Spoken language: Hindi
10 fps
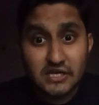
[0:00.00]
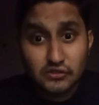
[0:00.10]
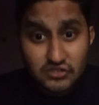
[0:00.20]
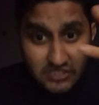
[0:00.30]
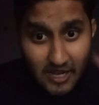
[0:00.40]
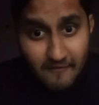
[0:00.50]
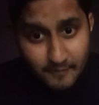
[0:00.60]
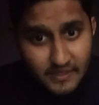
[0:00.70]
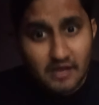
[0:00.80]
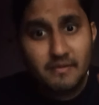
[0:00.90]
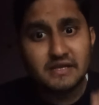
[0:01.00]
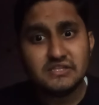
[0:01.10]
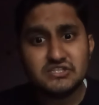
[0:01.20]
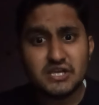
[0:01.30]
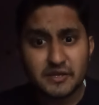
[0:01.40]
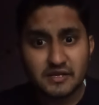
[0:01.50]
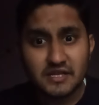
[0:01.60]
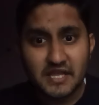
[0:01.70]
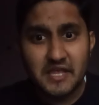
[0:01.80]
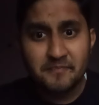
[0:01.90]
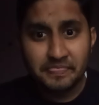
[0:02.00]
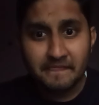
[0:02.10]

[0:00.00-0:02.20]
जगह तो स्टाफ भी कम है नीचे ठीक है